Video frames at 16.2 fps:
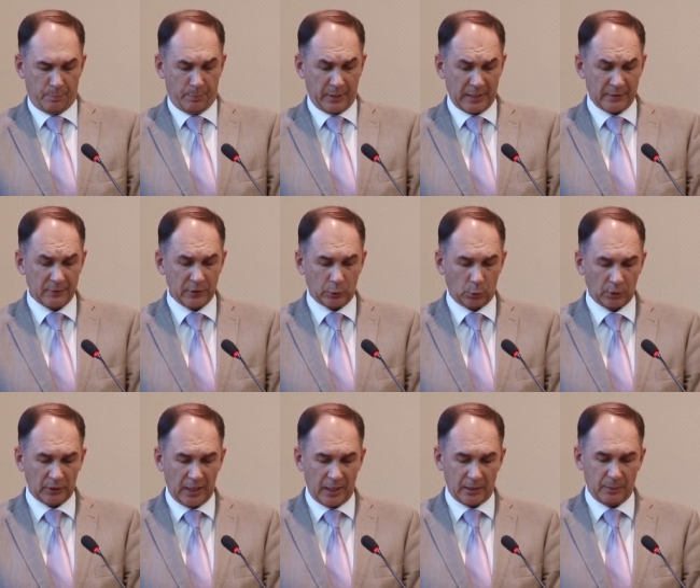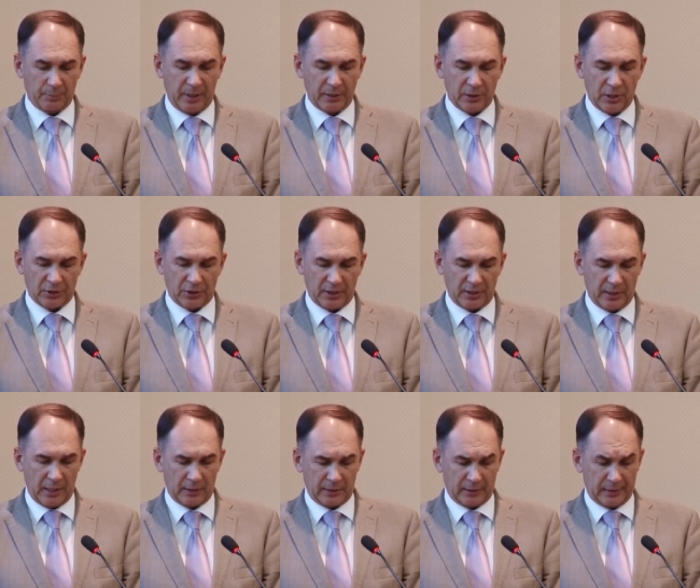производитель труда и поддержки
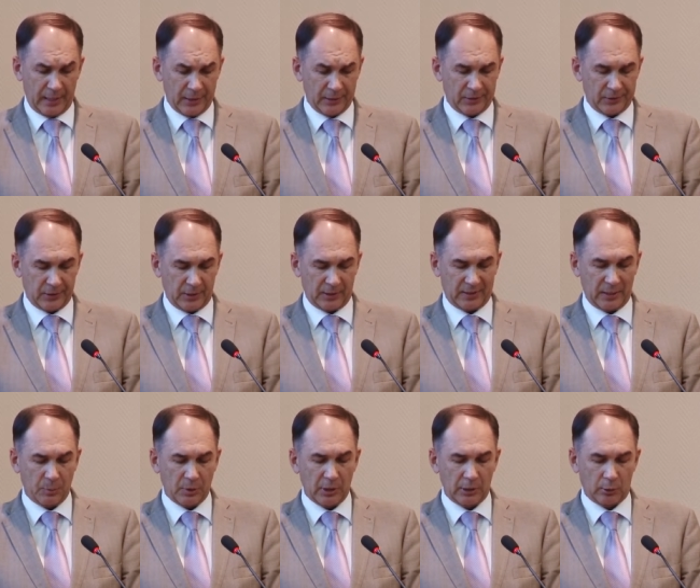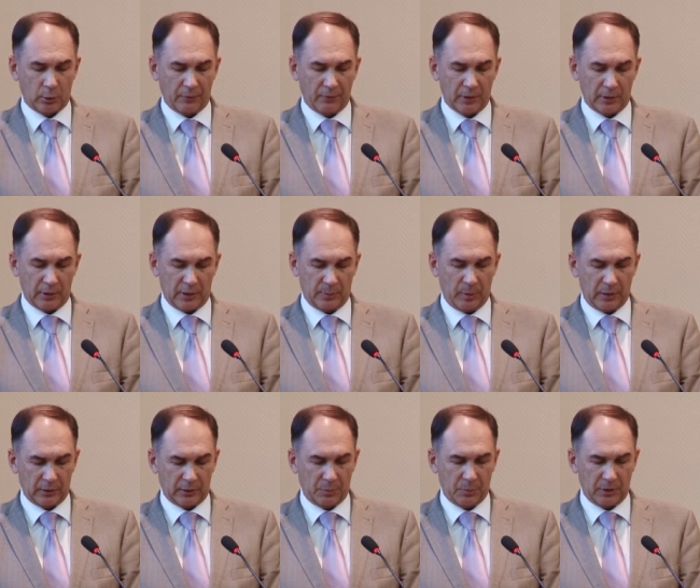занятости, заместитель руководителя
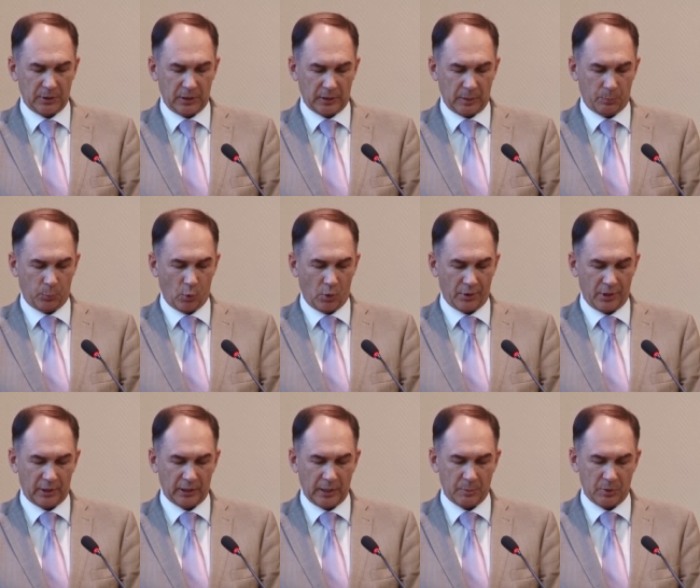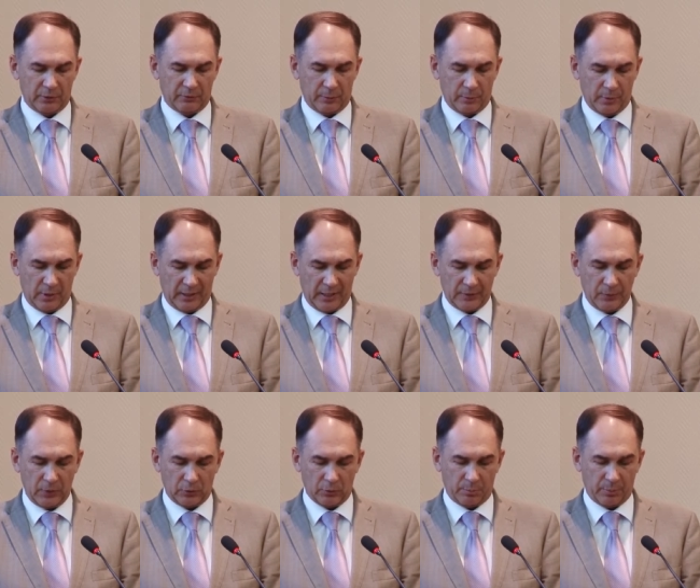Исполнительного комитета по экономическому
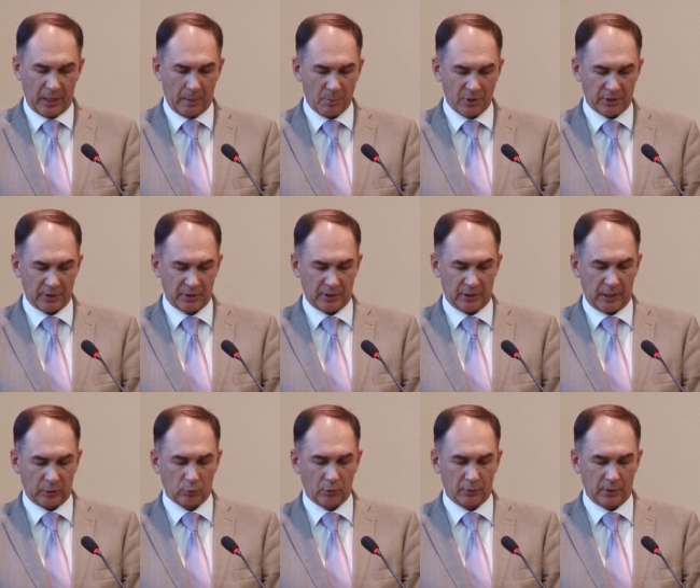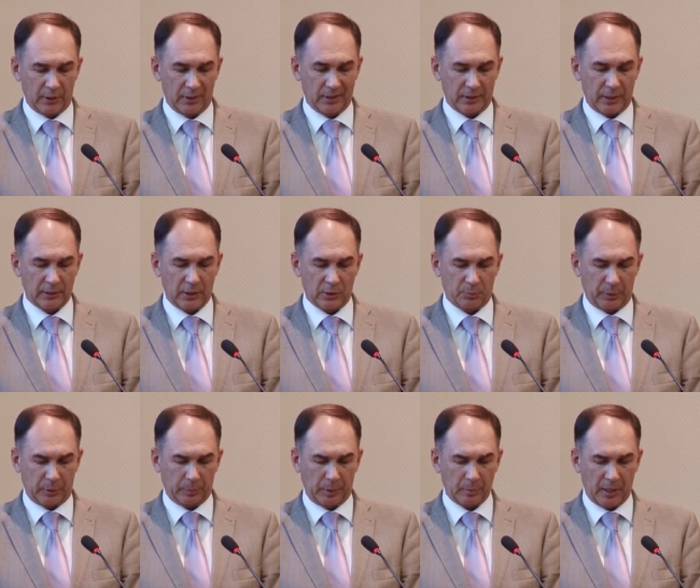развитию, промышленности, торговли и содействию
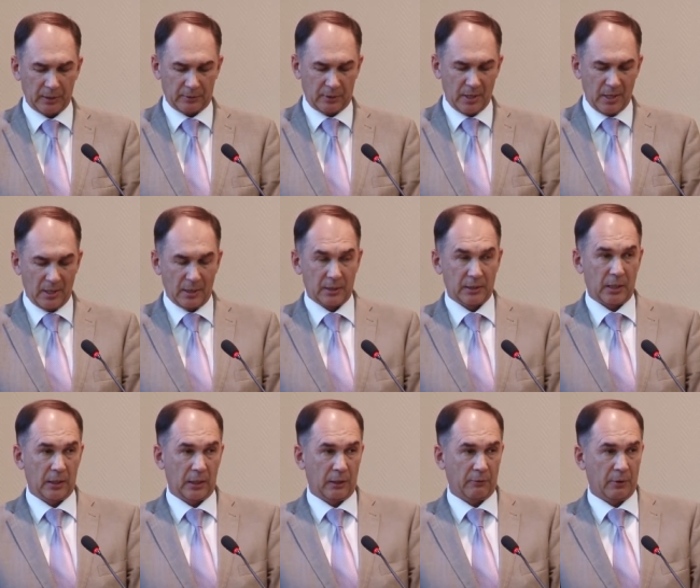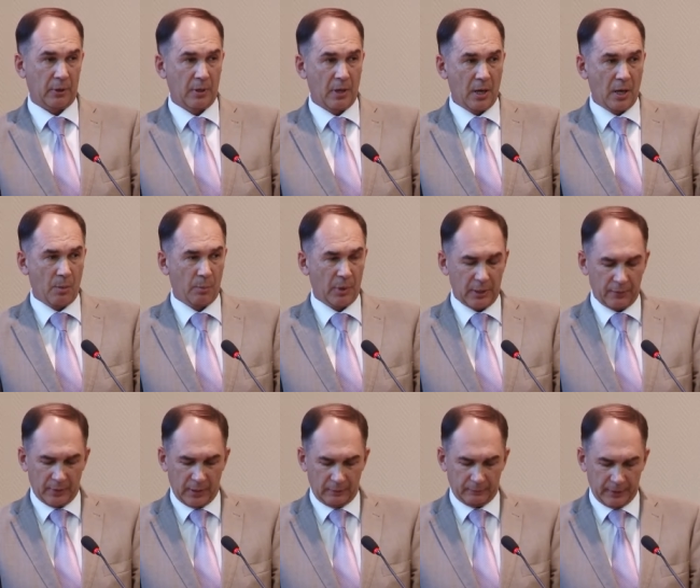предпринимателю Захарова
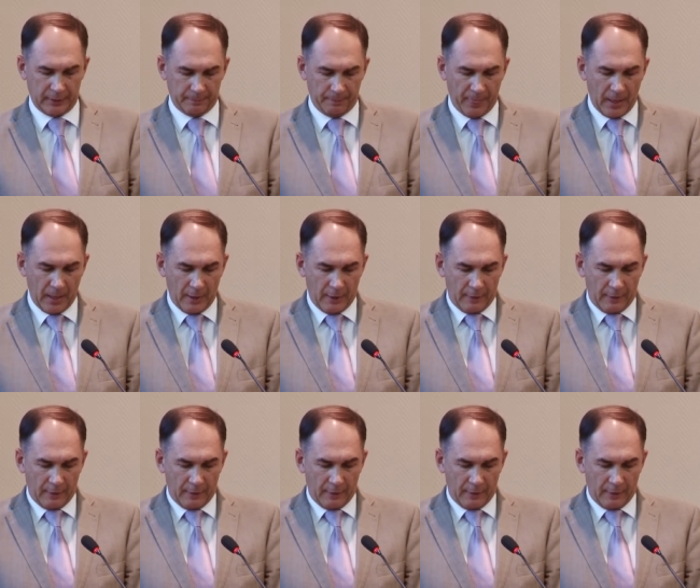Мария Ивановна,